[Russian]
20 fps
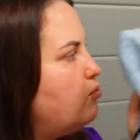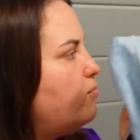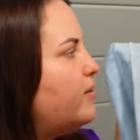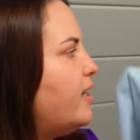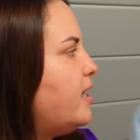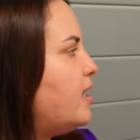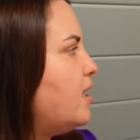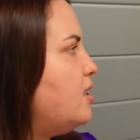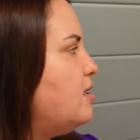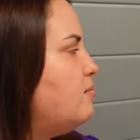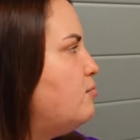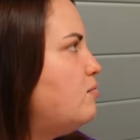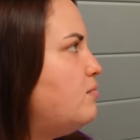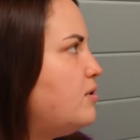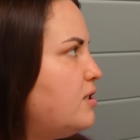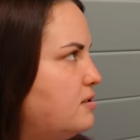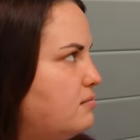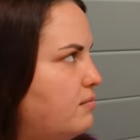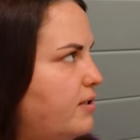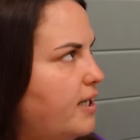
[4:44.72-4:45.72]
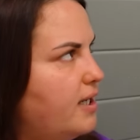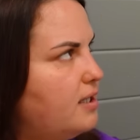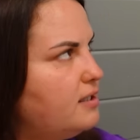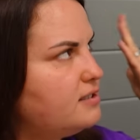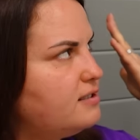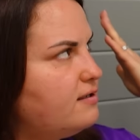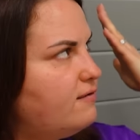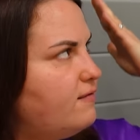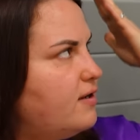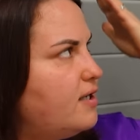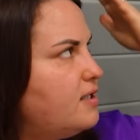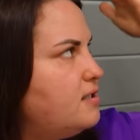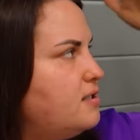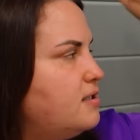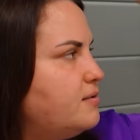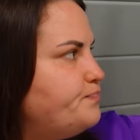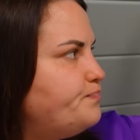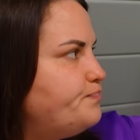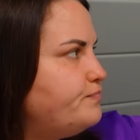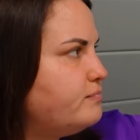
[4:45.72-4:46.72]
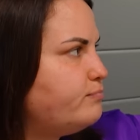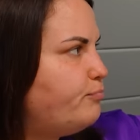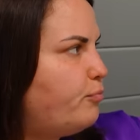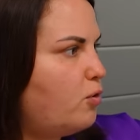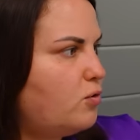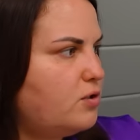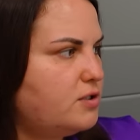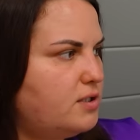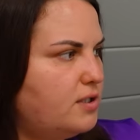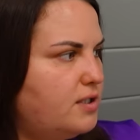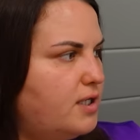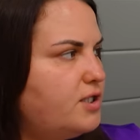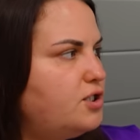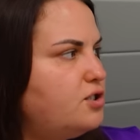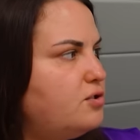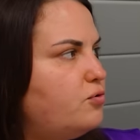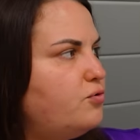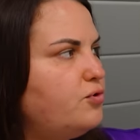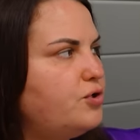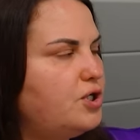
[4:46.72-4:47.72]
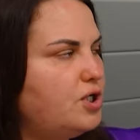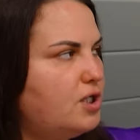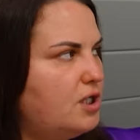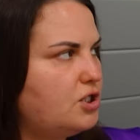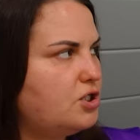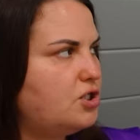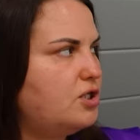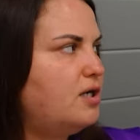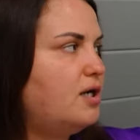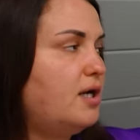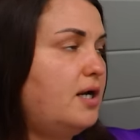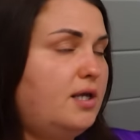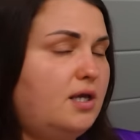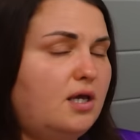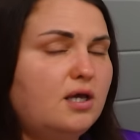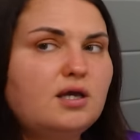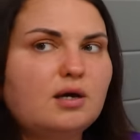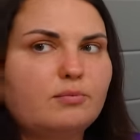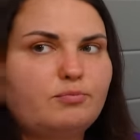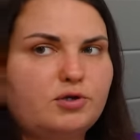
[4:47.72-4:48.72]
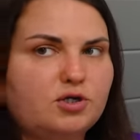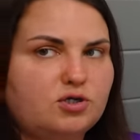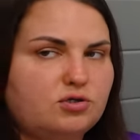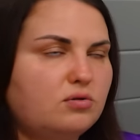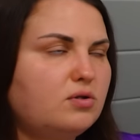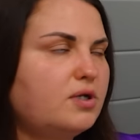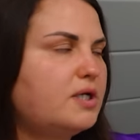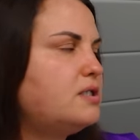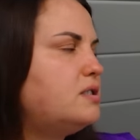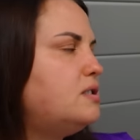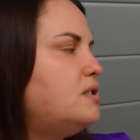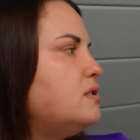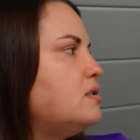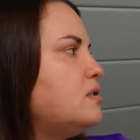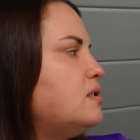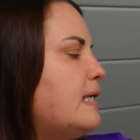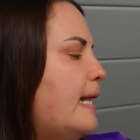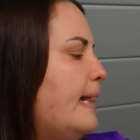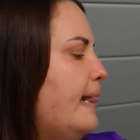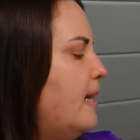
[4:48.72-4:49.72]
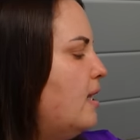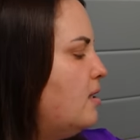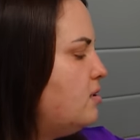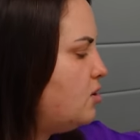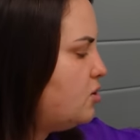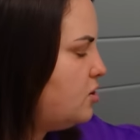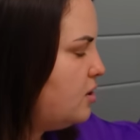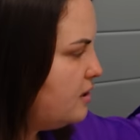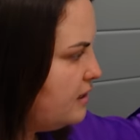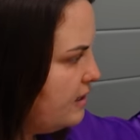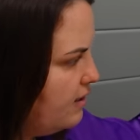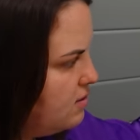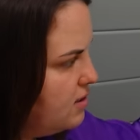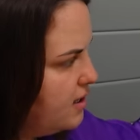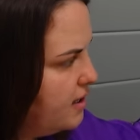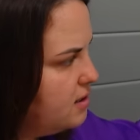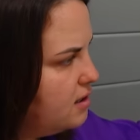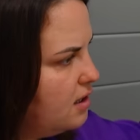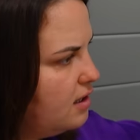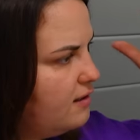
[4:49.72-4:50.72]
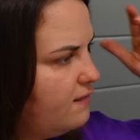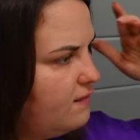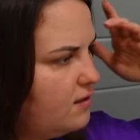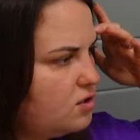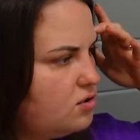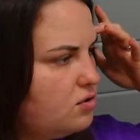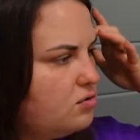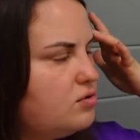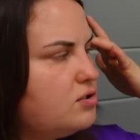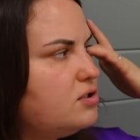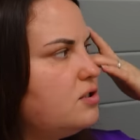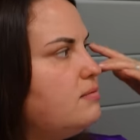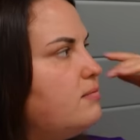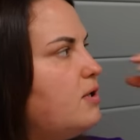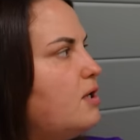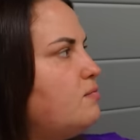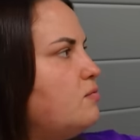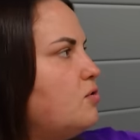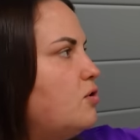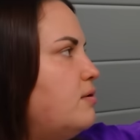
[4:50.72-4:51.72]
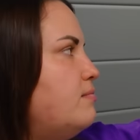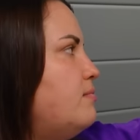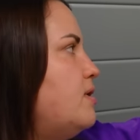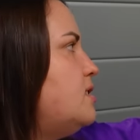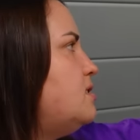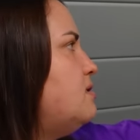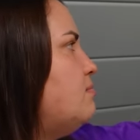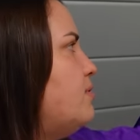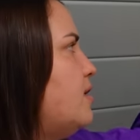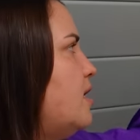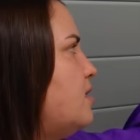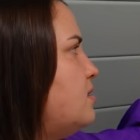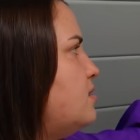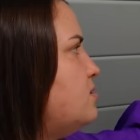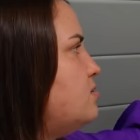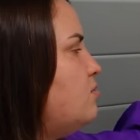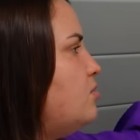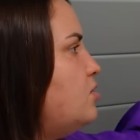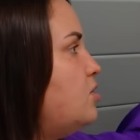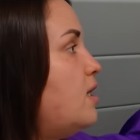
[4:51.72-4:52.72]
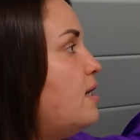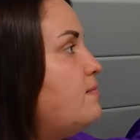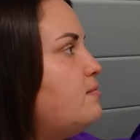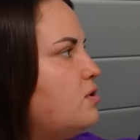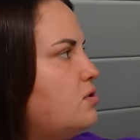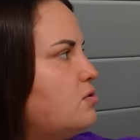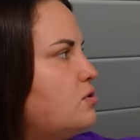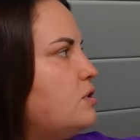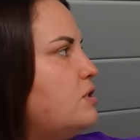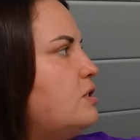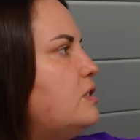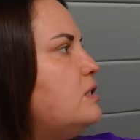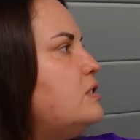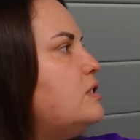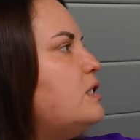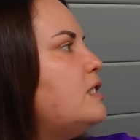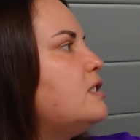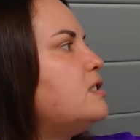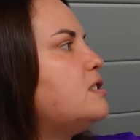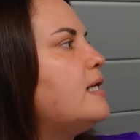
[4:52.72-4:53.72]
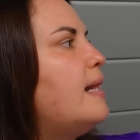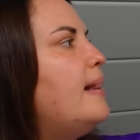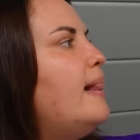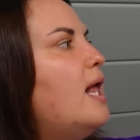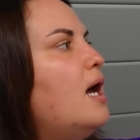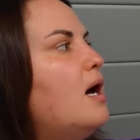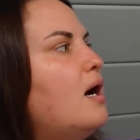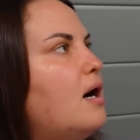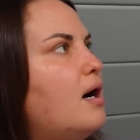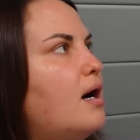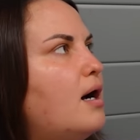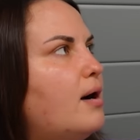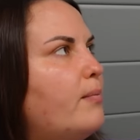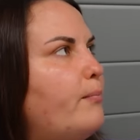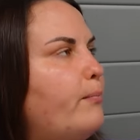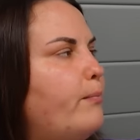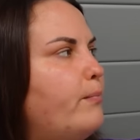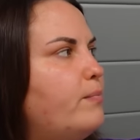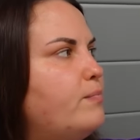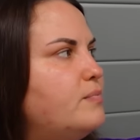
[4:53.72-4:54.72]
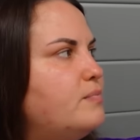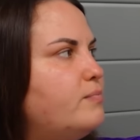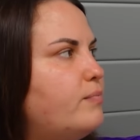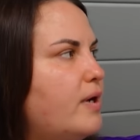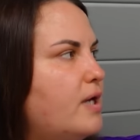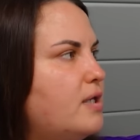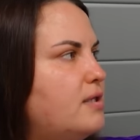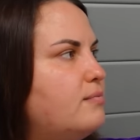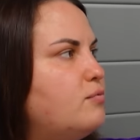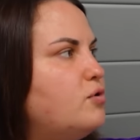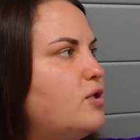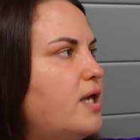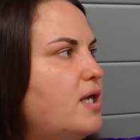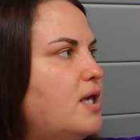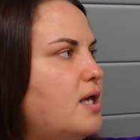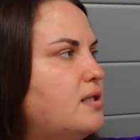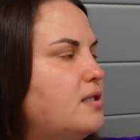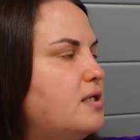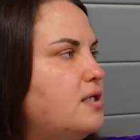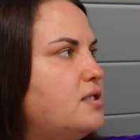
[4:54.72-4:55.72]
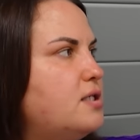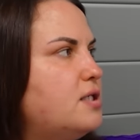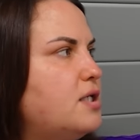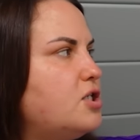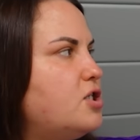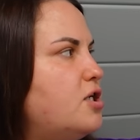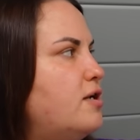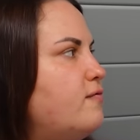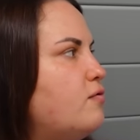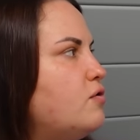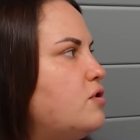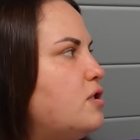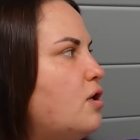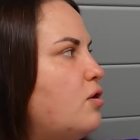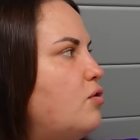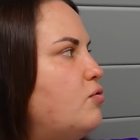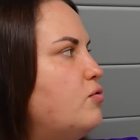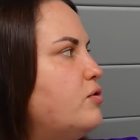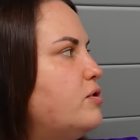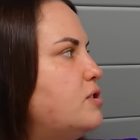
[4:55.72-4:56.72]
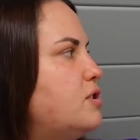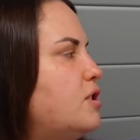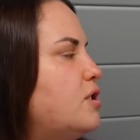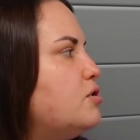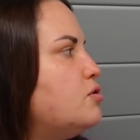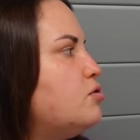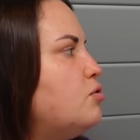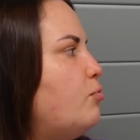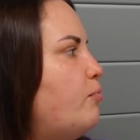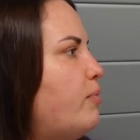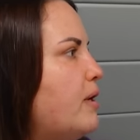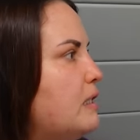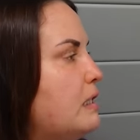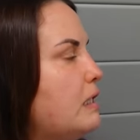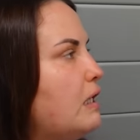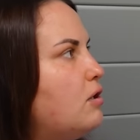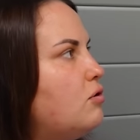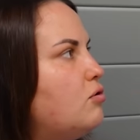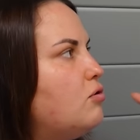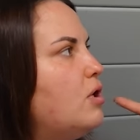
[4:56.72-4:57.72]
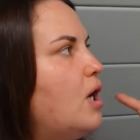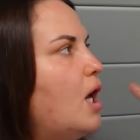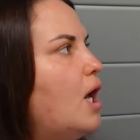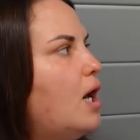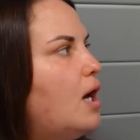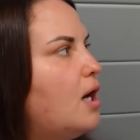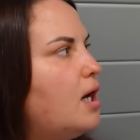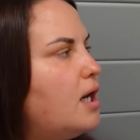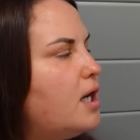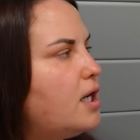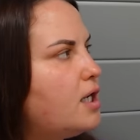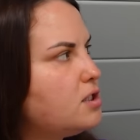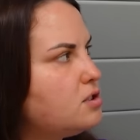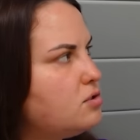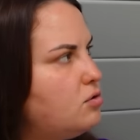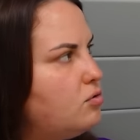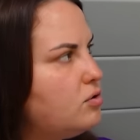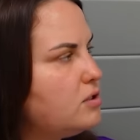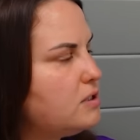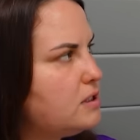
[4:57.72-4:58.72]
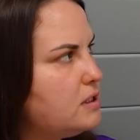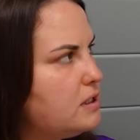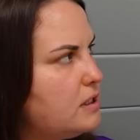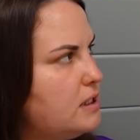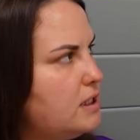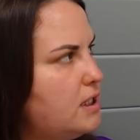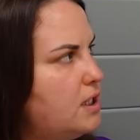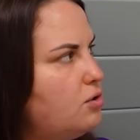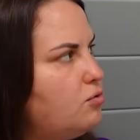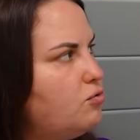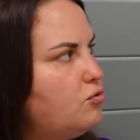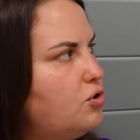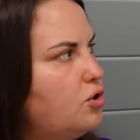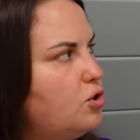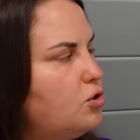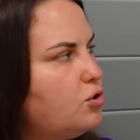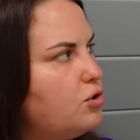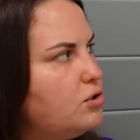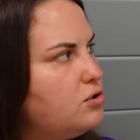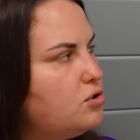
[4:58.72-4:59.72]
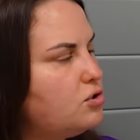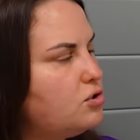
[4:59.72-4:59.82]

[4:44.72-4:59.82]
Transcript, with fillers: думали, каким образом реализовать просто, да, текущее даже не хранение, а пришел, разделся. Потому что ставить отдельно вешалку, занимать много места, планка с крючками тоже неинтересно. А Поэтому на Яндексе нашли вот такую интересную панельку. А, разгон цены у нее